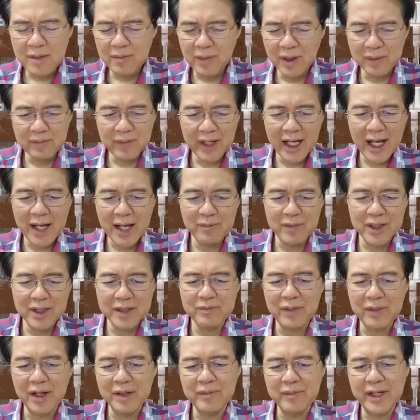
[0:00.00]
Pang
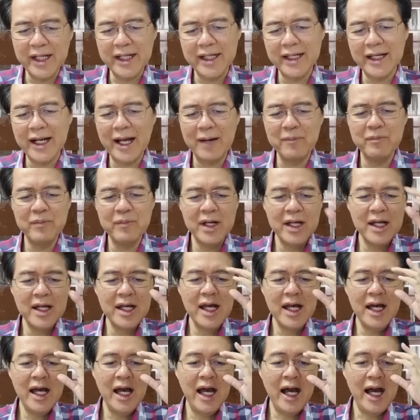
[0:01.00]
mayaman, pang mahirap.
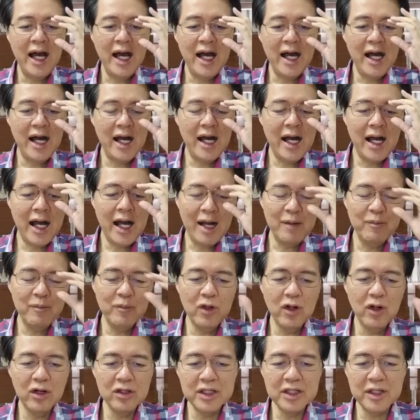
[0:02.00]
Uh,
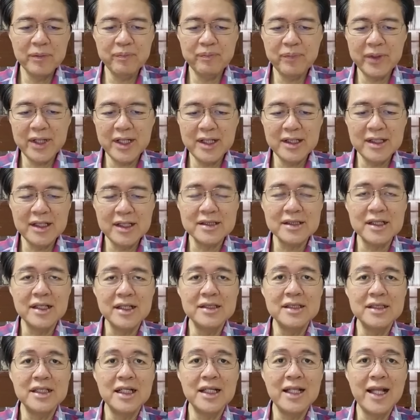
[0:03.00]
amlodipine is
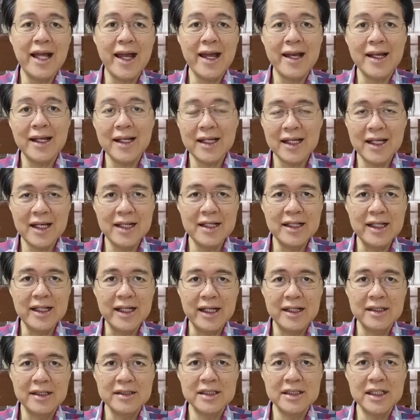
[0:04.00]
a generic
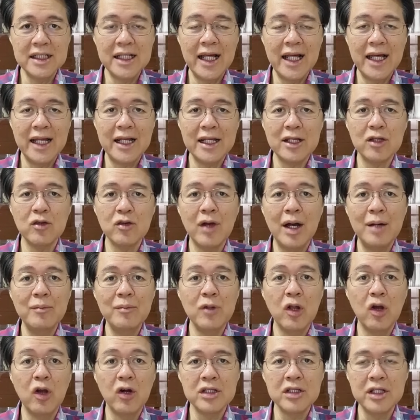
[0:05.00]
yan eh. Generic yung
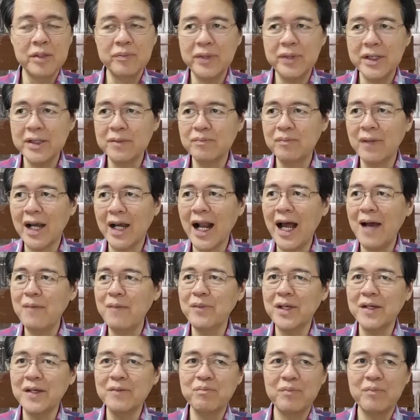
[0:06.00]
amlodipine.
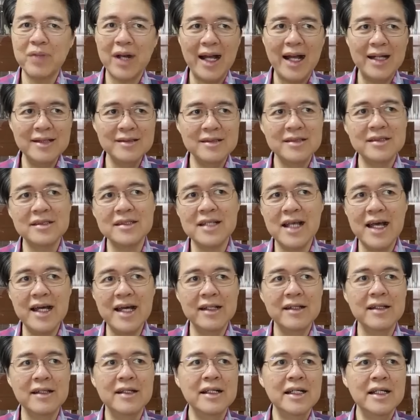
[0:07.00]
Maraming brands
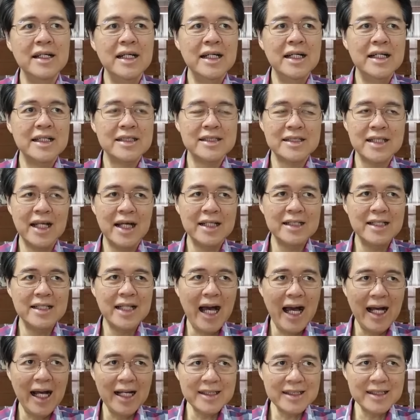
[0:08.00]
yan. Sa
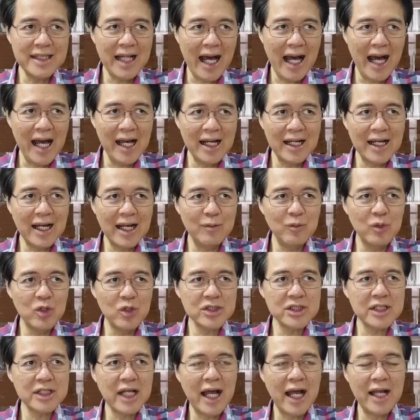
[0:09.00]
daang-daang
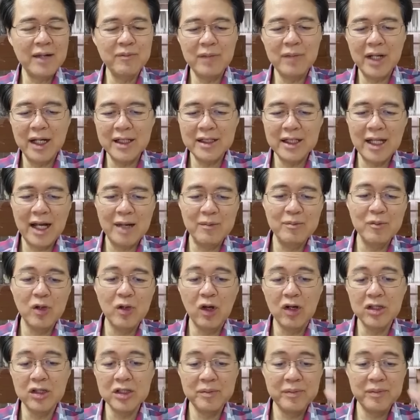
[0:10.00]
gamot sa high blood,
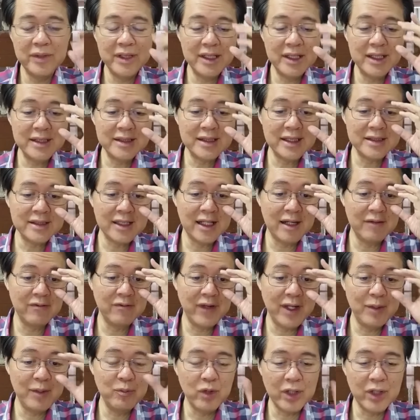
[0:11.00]
amlodipine isa sa
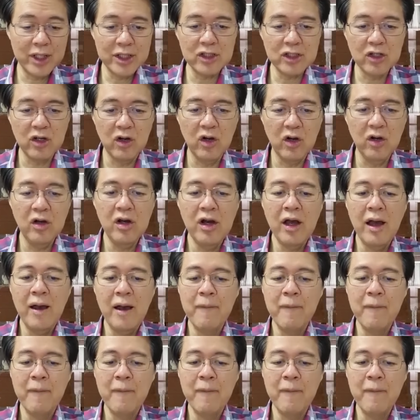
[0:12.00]
favorite ko,